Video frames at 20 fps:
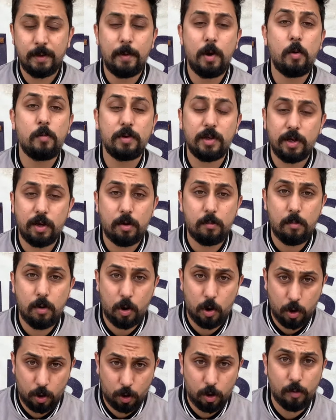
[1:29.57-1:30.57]
تبيعه من غير
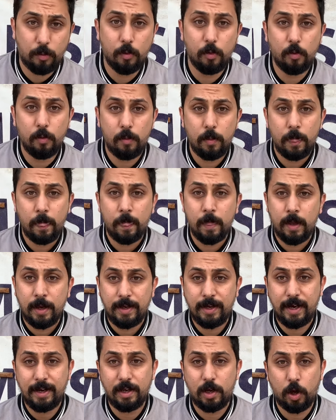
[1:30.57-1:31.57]
ما تجربه
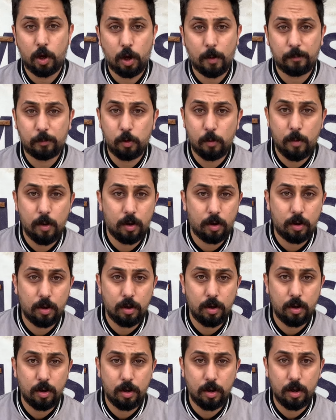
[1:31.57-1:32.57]
يعني جربته
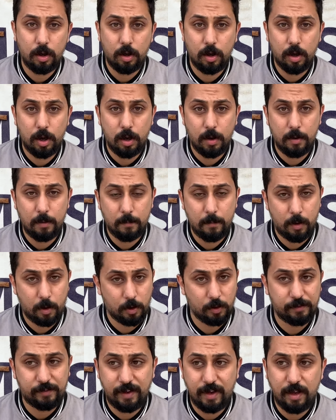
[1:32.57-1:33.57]
مره
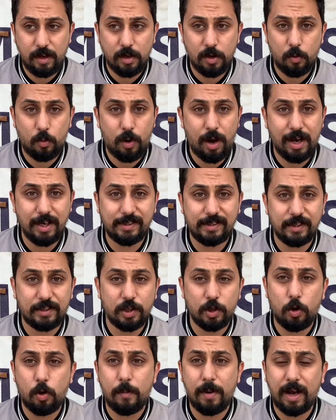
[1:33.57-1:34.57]
مرتين
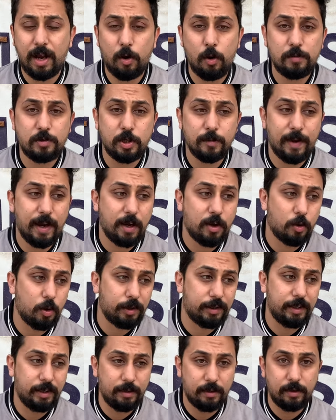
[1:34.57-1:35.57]
وحسيت ان هو ما جاوبش معاك
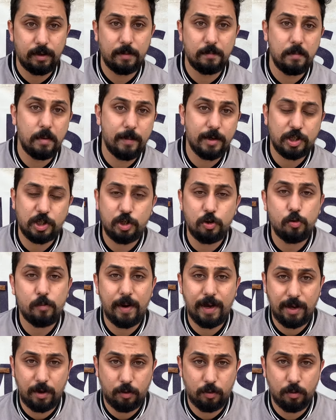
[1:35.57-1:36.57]
رحت ممشيه
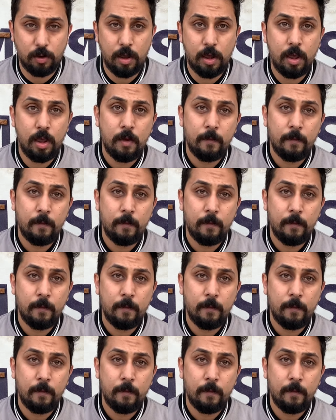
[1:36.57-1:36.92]
وبايعه